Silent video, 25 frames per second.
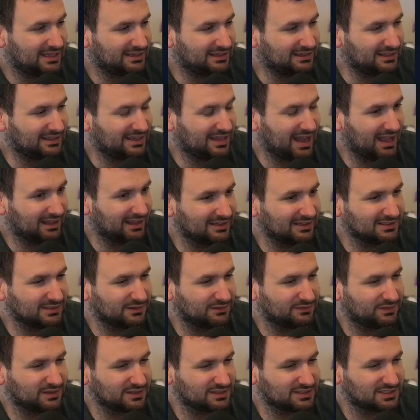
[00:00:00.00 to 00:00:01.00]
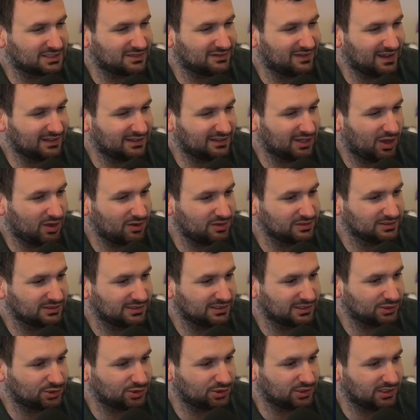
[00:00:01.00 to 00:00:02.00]
Die Karte fast 2000
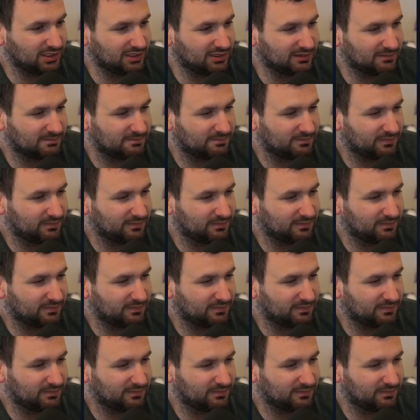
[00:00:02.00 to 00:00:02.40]
gestiegen.